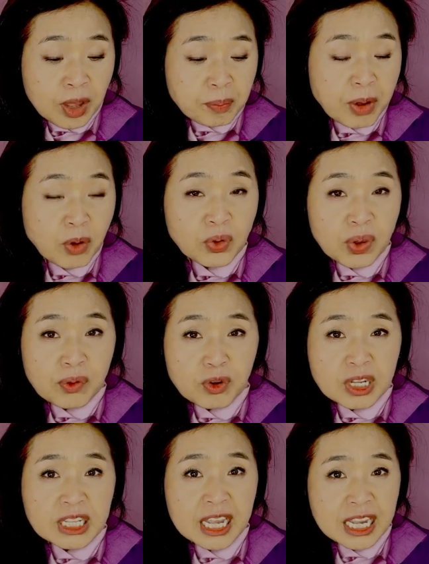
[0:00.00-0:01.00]
몇
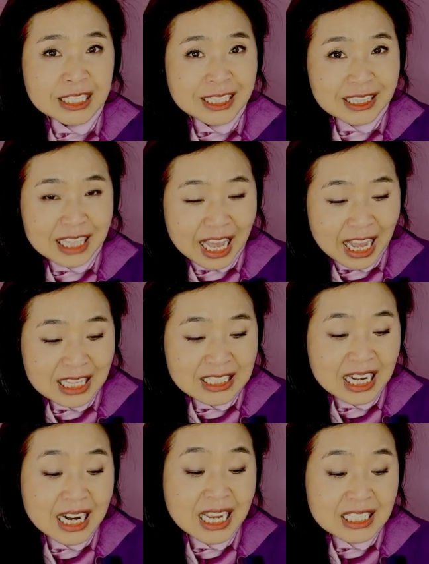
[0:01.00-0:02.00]
개월 이내에는 다
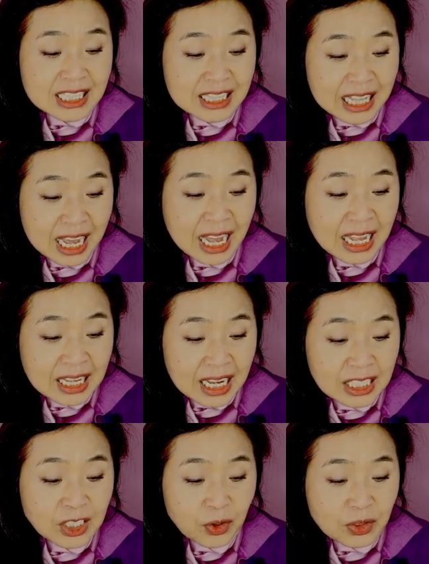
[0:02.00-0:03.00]
사라진다
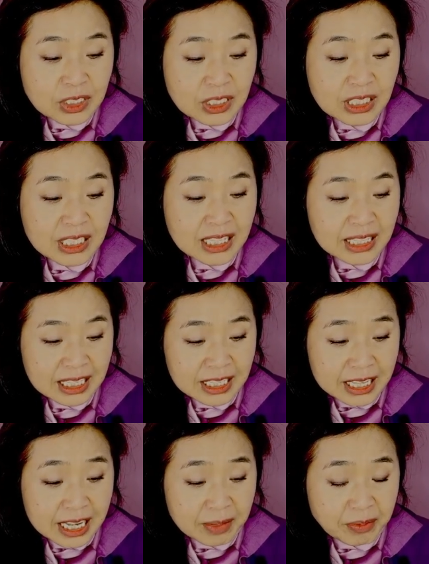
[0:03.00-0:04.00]
하는 것을
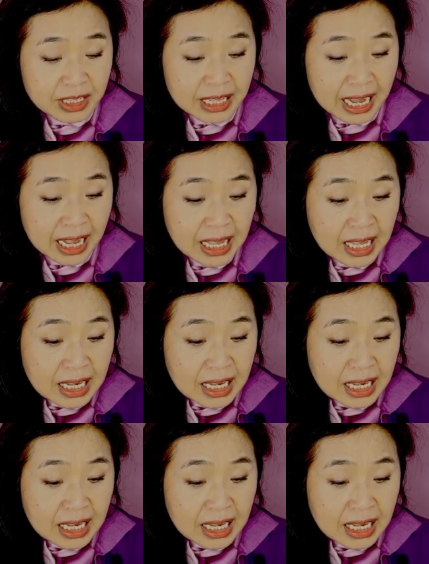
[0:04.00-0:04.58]
뜻한다는 얘기입니다.